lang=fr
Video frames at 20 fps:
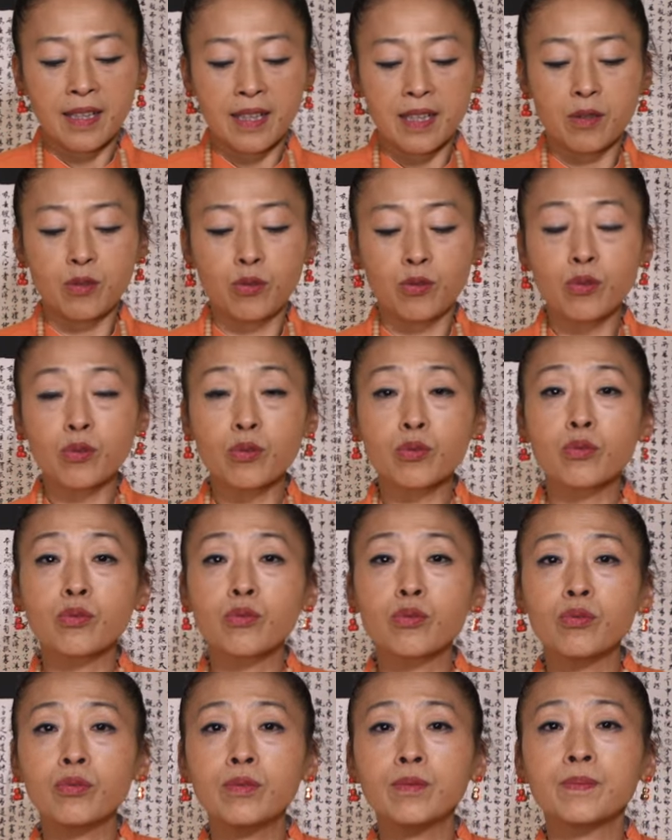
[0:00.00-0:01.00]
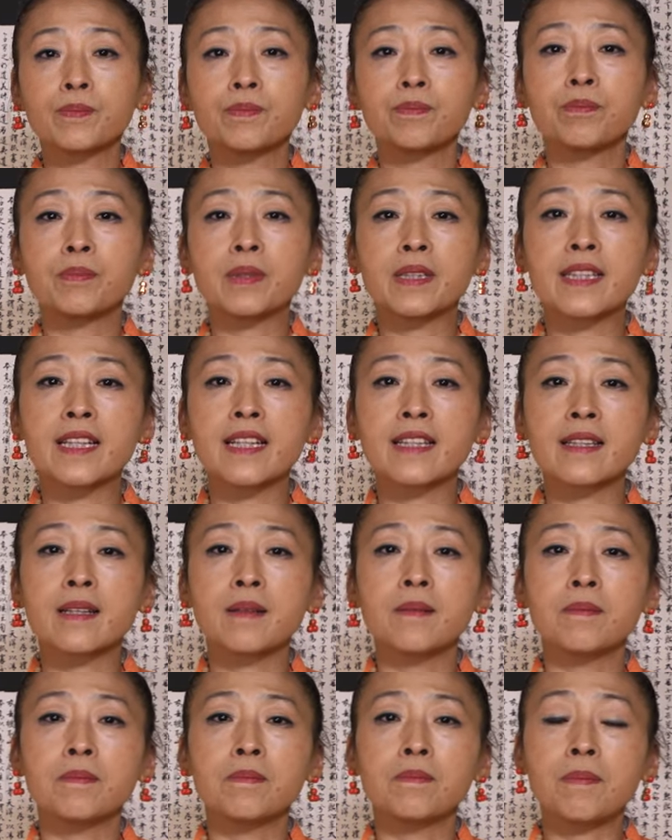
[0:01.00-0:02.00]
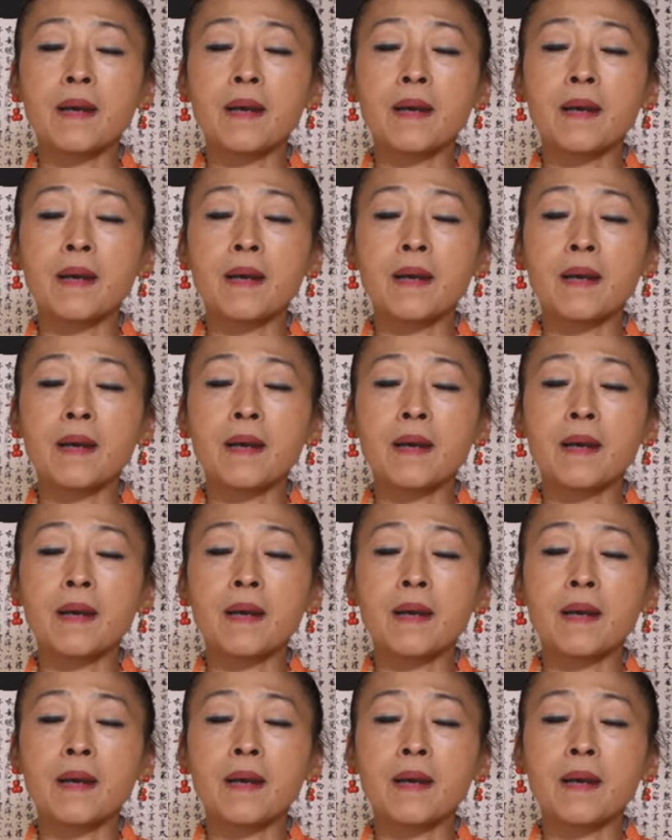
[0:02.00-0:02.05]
Et surtout, peut-être